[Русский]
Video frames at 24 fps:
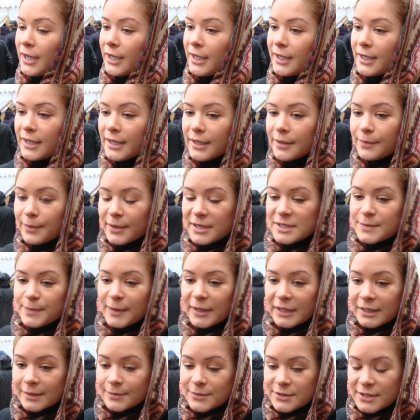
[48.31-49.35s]
и
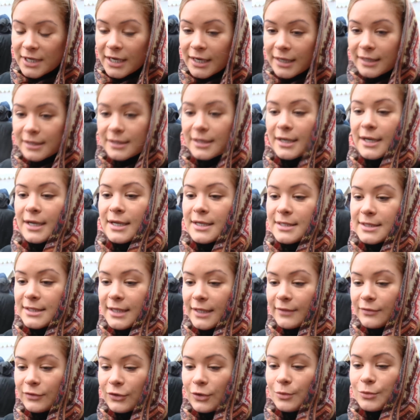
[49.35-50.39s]
проспектом Сахара
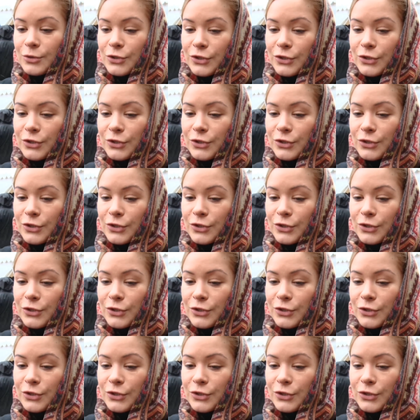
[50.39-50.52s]
стоит в том,